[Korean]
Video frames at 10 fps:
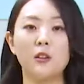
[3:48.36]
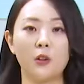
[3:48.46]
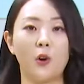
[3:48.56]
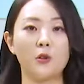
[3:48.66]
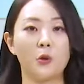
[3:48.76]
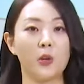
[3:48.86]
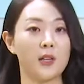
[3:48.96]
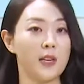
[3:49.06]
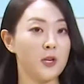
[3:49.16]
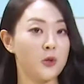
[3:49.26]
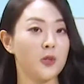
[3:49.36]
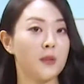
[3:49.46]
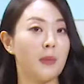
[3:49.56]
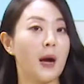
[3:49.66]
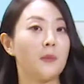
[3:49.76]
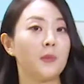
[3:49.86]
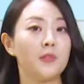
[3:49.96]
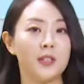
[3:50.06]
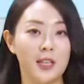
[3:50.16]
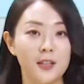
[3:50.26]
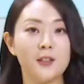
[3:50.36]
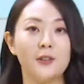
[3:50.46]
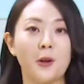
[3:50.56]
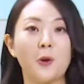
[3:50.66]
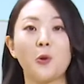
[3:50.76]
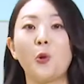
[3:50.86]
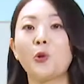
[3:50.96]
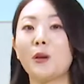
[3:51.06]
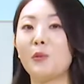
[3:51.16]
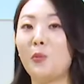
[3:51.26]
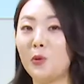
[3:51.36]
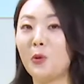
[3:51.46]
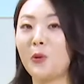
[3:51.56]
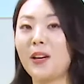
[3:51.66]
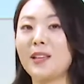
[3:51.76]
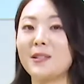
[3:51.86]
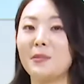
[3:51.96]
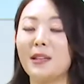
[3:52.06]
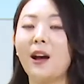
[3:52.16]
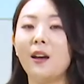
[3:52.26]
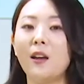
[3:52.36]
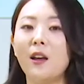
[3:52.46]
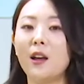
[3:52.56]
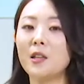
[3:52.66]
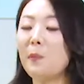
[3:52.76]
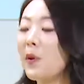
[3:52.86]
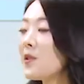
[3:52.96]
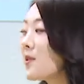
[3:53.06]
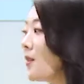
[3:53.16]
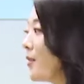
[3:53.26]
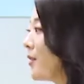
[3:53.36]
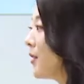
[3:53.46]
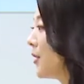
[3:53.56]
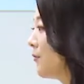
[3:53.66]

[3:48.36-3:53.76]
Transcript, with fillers: 넣어서 우리가 셀 수 있는 방법들이 있는데요. 이것도 한번 보도록 하겠습니다. 첫 번째는